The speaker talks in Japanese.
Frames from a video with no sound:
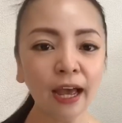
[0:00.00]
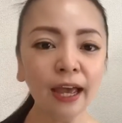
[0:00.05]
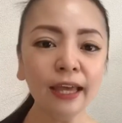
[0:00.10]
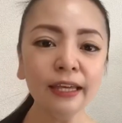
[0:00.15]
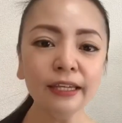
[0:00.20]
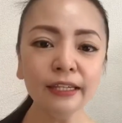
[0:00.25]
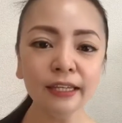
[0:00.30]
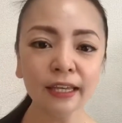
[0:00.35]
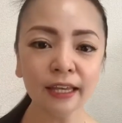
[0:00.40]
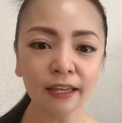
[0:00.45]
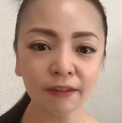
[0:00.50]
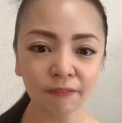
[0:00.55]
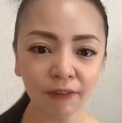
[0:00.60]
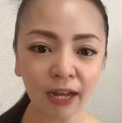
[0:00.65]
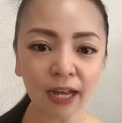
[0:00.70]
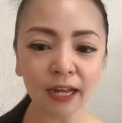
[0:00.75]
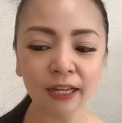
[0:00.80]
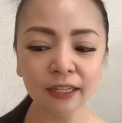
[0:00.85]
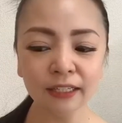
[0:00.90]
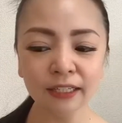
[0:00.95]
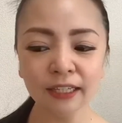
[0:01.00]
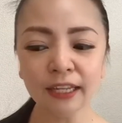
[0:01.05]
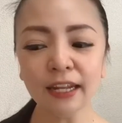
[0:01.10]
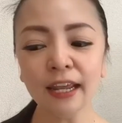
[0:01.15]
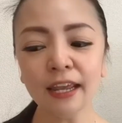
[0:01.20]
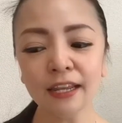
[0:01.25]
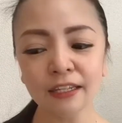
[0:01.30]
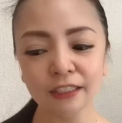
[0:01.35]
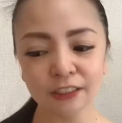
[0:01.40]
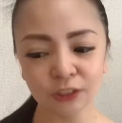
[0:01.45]
背景は綺麗
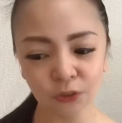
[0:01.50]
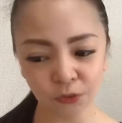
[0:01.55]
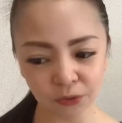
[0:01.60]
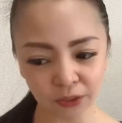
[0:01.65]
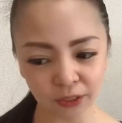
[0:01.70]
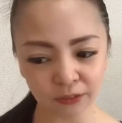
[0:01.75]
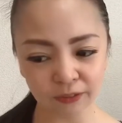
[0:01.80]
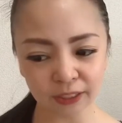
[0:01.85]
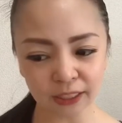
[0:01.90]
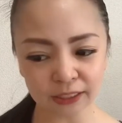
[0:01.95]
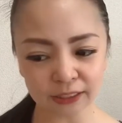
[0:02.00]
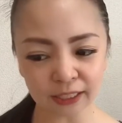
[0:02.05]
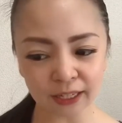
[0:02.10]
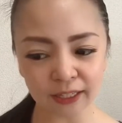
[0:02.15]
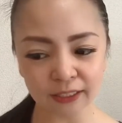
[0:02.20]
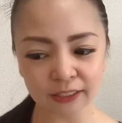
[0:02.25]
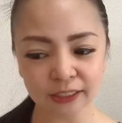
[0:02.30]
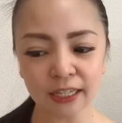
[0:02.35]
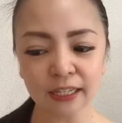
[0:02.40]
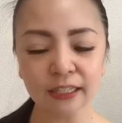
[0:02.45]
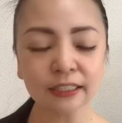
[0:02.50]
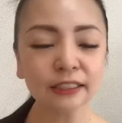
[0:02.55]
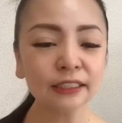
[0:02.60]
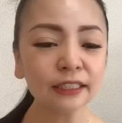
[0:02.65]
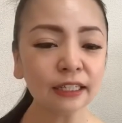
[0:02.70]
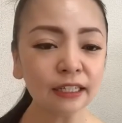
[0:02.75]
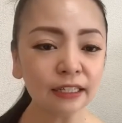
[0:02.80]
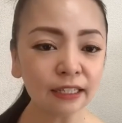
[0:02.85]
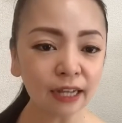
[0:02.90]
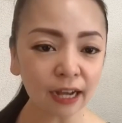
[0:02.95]
にしといてください生活
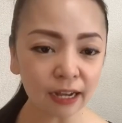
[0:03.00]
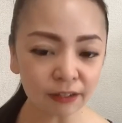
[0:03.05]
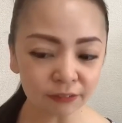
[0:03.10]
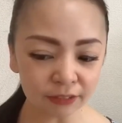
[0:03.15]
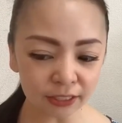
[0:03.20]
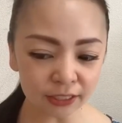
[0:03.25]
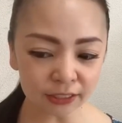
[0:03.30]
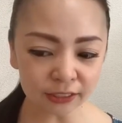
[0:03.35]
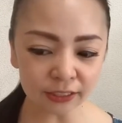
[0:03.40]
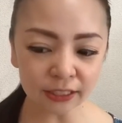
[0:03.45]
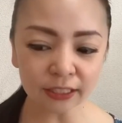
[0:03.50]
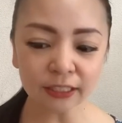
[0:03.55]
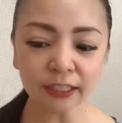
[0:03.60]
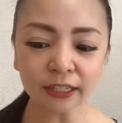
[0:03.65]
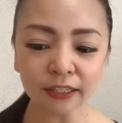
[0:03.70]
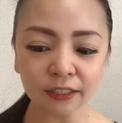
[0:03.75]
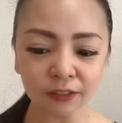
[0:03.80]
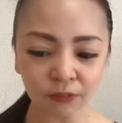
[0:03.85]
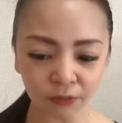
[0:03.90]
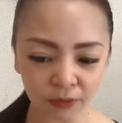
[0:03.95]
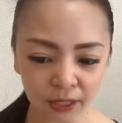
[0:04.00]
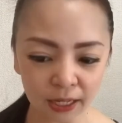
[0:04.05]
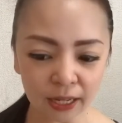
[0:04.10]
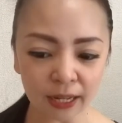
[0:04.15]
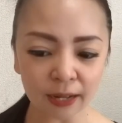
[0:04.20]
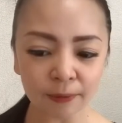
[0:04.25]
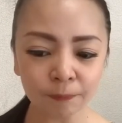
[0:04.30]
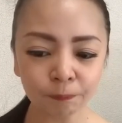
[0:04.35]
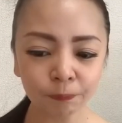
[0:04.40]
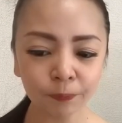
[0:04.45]
感が溢れすぎたりと
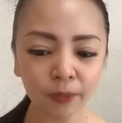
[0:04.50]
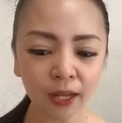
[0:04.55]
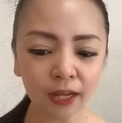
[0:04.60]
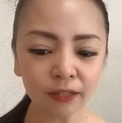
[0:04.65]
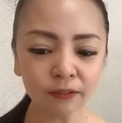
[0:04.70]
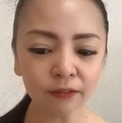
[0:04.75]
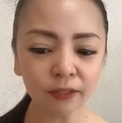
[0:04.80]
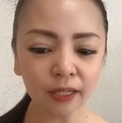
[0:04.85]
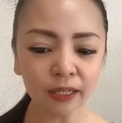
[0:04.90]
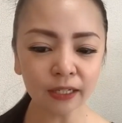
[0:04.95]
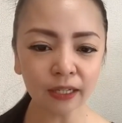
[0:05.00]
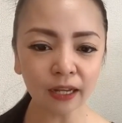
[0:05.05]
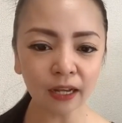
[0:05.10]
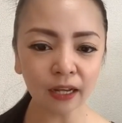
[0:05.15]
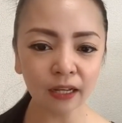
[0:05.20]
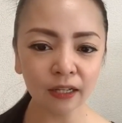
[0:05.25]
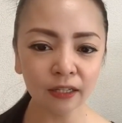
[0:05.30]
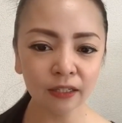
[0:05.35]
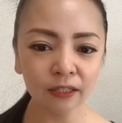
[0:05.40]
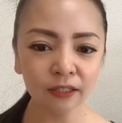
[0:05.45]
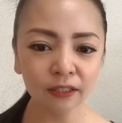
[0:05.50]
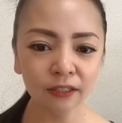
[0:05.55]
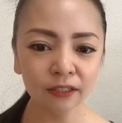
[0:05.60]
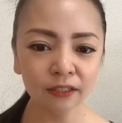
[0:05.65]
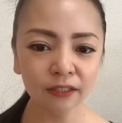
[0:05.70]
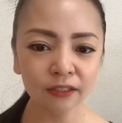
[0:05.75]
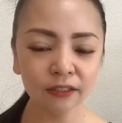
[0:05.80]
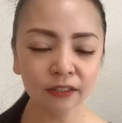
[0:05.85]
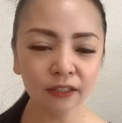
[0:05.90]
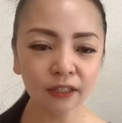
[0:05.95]
かあとなんか
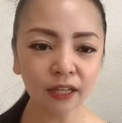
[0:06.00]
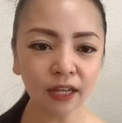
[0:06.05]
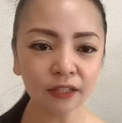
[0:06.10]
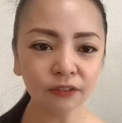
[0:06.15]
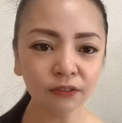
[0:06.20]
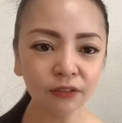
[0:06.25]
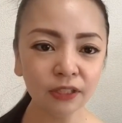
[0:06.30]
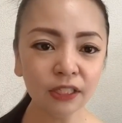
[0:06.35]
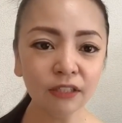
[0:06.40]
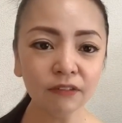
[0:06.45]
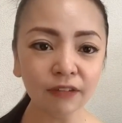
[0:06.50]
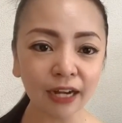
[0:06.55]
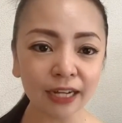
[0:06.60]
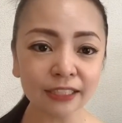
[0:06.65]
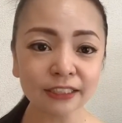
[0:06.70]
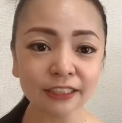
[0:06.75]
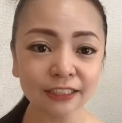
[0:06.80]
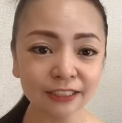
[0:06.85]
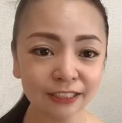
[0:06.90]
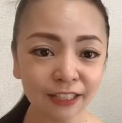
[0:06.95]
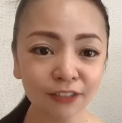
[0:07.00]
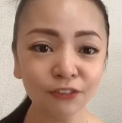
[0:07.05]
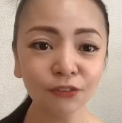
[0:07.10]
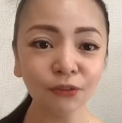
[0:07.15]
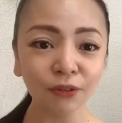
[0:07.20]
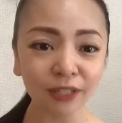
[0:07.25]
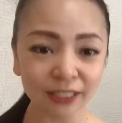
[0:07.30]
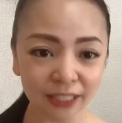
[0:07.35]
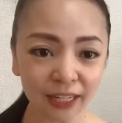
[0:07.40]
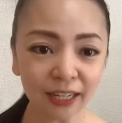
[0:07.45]
あの犬走ってると
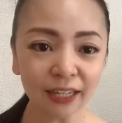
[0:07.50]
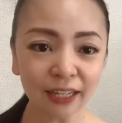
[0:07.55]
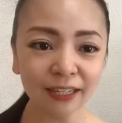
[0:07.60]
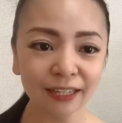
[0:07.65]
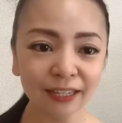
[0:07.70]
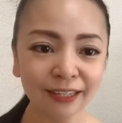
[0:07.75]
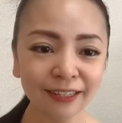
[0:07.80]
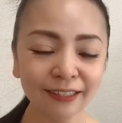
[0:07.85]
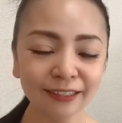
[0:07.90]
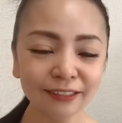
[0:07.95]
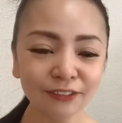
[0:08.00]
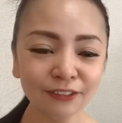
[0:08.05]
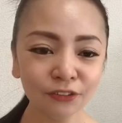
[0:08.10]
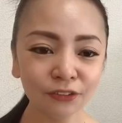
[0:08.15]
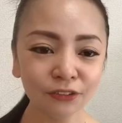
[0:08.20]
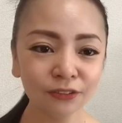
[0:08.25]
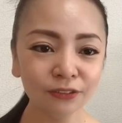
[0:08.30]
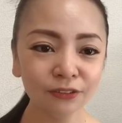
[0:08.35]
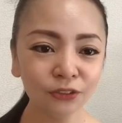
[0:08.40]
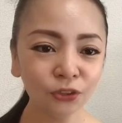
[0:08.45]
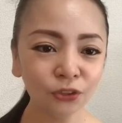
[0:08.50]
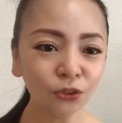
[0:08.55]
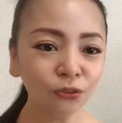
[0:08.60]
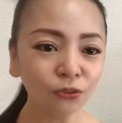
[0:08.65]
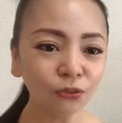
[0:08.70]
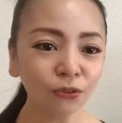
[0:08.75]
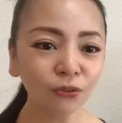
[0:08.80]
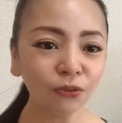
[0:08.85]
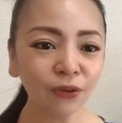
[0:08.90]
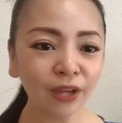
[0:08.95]
かねあのちょっと
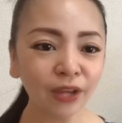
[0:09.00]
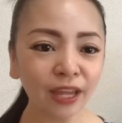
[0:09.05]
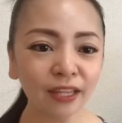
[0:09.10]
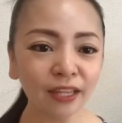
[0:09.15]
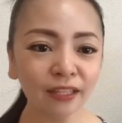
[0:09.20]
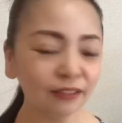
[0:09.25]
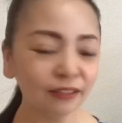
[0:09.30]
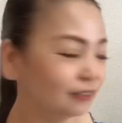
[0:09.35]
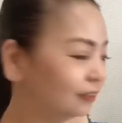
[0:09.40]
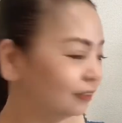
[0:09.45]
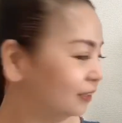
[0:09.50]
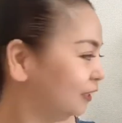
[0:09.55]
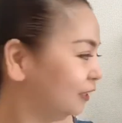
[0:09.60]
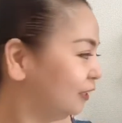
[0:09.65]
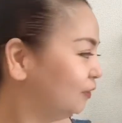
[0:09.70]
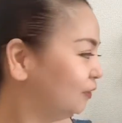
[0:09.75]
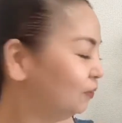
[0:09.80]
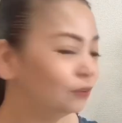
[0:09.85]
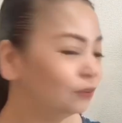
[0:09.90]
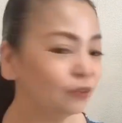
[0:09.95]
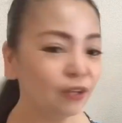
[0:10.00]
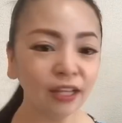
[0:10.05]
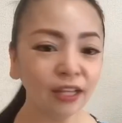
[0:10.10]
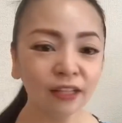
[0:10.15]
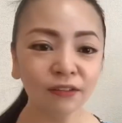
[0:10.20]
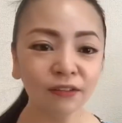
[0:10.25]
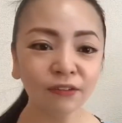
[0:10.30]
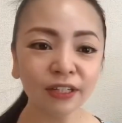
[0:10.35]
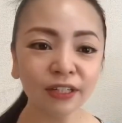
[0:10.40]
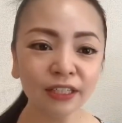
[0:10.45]
この辺この辺
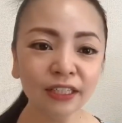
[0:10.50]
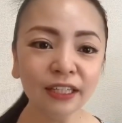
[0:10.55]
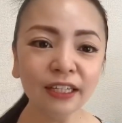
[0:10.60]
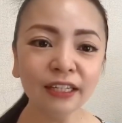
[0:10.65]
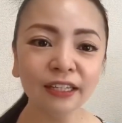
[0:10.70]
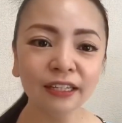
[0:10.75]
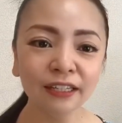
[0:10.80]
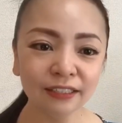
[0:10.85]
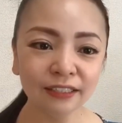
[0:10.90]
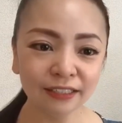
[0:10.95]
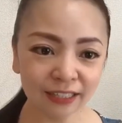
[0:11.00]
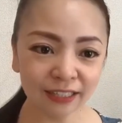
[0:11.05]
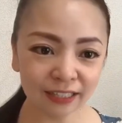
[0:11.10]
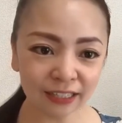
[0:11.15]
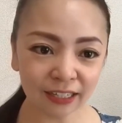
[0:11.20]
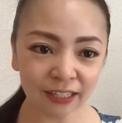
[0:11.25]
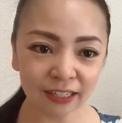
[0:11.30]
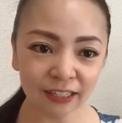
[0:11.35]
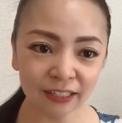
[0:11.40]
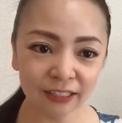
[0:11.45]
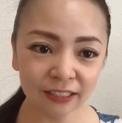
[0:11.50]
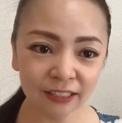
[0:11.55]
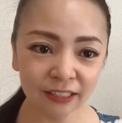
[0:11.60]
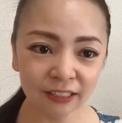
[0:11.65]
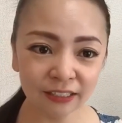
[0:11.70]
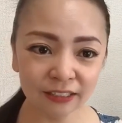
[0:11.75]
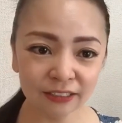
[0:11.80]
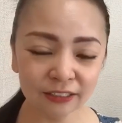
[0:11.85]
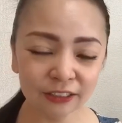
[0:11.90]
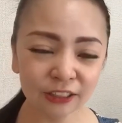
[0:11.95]
とかになんか
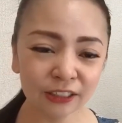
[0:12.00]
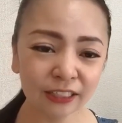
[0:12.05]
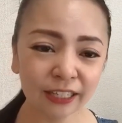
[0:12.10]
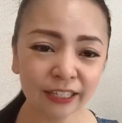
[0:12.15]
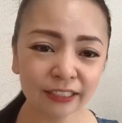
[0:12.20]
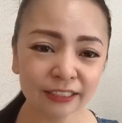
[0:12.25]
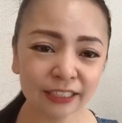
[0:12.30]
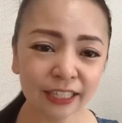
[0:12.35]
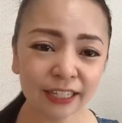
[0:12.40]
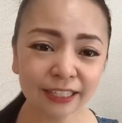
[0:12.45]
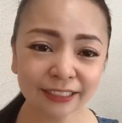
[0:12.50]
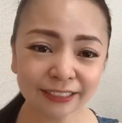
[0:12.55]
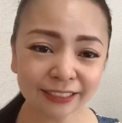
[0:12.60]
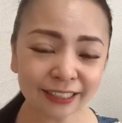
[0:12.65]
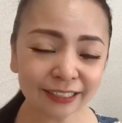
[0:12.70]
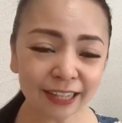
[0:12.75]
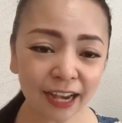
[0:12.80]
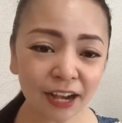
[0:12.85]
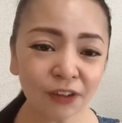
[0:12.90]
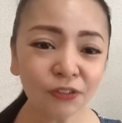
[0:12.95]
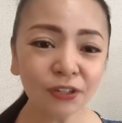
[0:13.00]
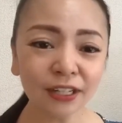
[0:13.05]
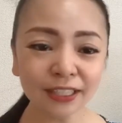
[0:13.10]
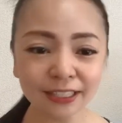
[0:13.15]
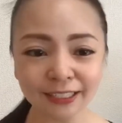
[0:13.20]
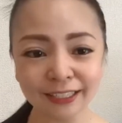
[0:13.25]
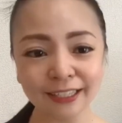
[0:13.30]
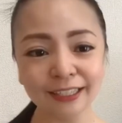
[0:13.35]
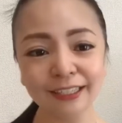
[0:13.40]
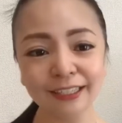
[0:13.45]
生活感に溢れた何か